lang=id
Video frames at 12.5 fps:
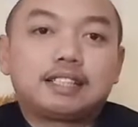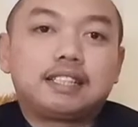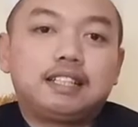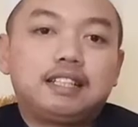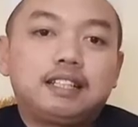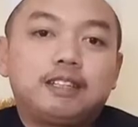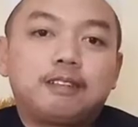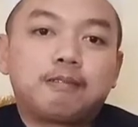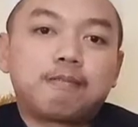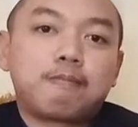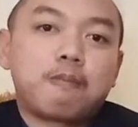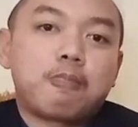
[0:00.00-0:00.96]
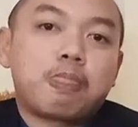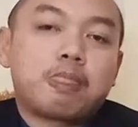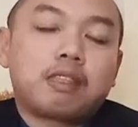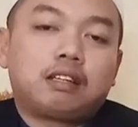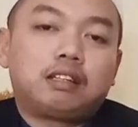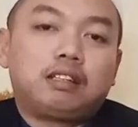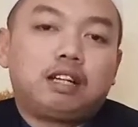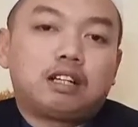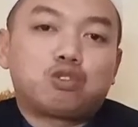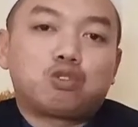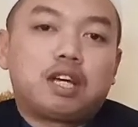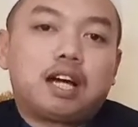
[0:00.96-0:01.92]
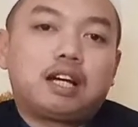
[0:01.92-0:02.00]
kasih yang
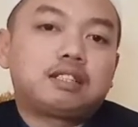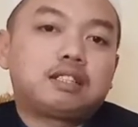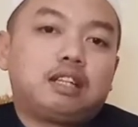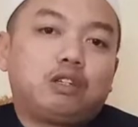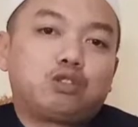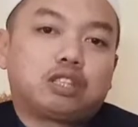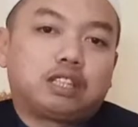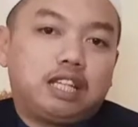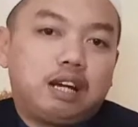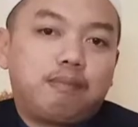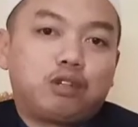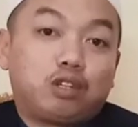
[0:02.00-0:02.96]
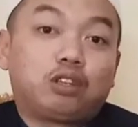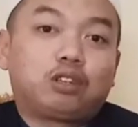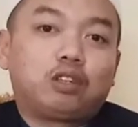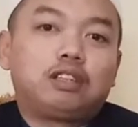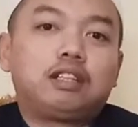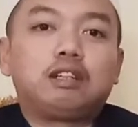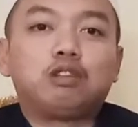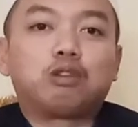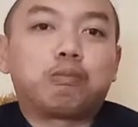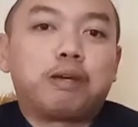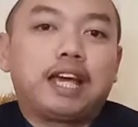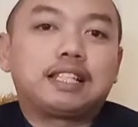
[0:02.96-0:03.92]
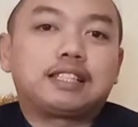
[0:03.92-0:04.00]
sudah selalu setia menonton di
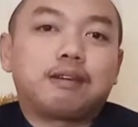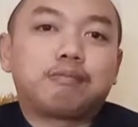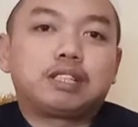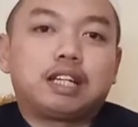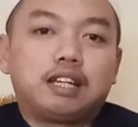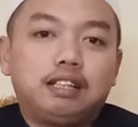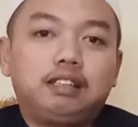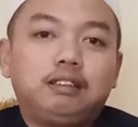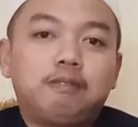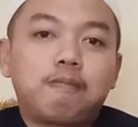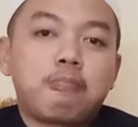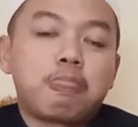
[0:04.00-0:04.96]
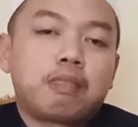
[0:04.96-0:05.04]
Lutfi SM channel.